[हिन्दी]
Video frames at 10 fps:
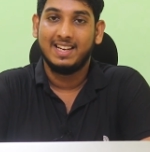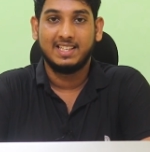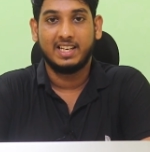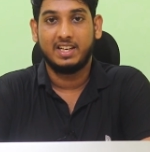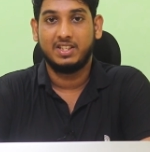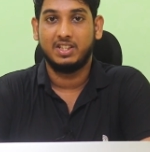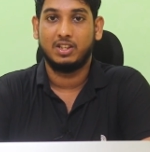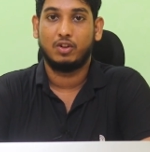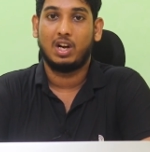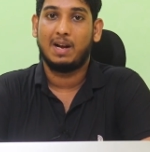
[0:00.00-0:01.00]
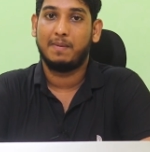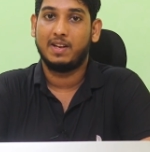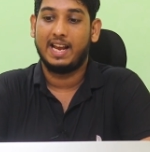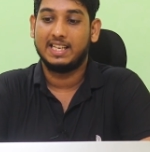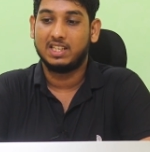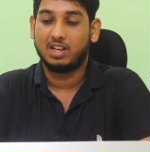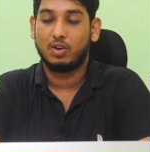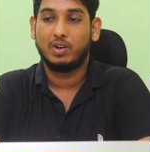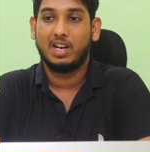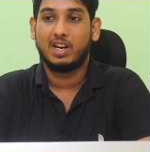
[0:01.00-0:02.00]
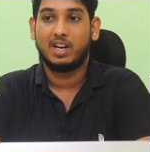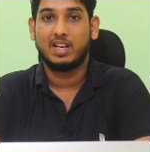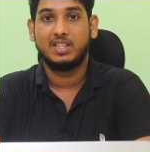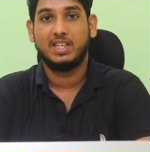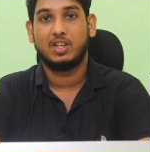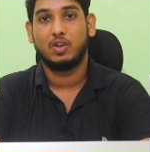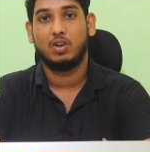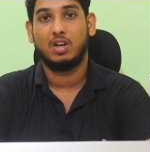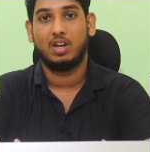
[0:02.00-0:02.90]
ये सारी चीज़ें तो आप ऐसा करोगे अगर किसी को